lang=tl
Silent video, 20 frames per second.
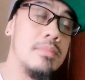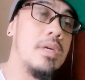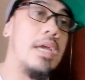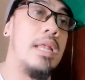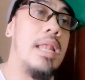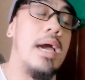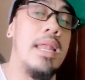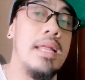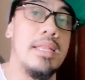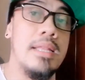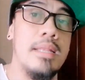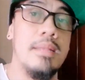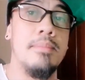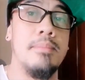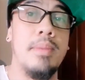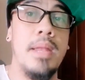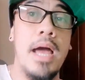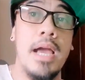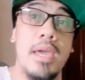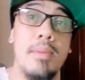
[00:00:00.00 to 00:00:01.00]
kailangan natin
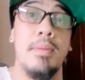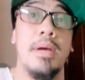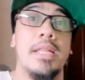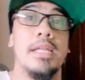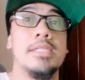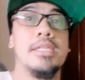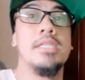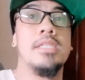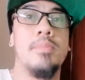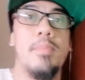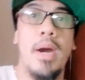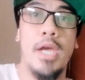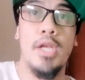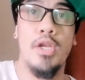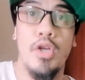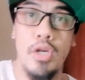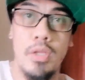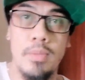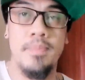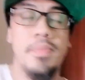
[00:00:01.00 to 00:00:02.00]
palagi magdasal sa
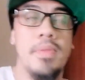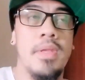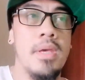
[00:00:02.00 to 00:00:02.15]
Panginoon